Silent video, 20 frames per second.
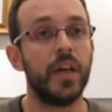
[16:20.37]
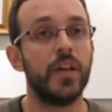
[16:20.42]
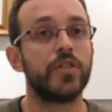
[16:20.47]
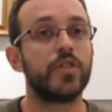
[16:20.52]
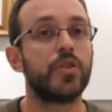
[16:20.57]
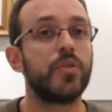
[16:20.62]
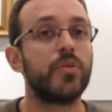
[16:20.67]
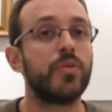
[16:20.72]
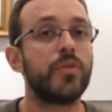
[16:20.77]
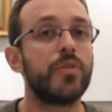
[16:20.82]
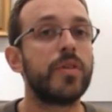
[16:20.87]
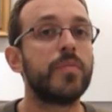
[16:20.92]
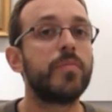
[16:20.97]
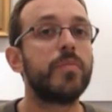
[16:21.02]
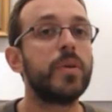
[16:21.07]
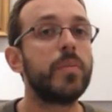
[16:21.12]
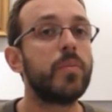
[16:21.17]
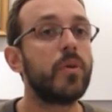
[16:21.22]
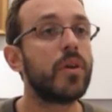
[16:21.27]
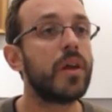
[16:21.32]
So the
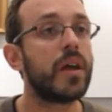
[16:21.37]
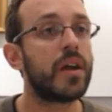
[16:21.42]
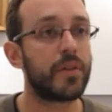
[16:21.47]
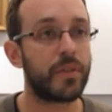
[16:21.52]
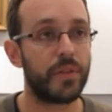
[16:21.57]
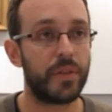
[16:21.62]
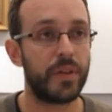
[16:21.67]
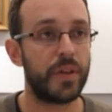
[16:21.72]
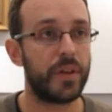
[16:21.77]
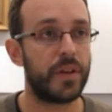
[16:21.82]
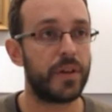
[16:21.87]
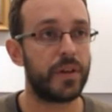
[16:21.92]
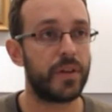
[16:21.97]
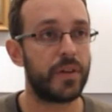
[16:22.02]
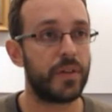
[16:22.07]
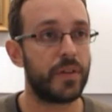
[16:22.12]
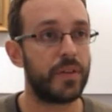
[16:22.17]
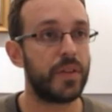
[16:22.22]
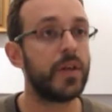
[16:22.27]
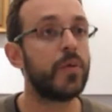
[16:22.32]
people are there,
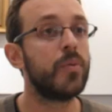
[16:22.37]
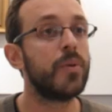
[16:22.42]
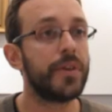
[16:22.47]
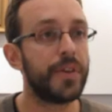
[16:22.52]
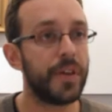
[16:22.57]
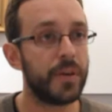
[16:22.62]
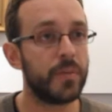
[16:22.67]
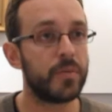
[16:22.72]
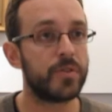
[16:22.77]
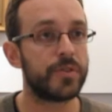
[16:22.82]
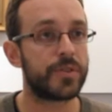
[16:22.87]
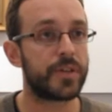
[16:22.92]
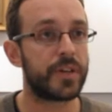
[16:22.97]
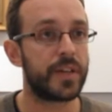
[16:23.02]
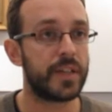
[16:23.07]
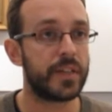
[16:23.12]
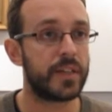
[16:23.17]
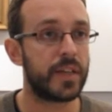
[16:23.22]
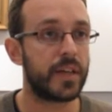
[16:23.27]
they will demonstrate.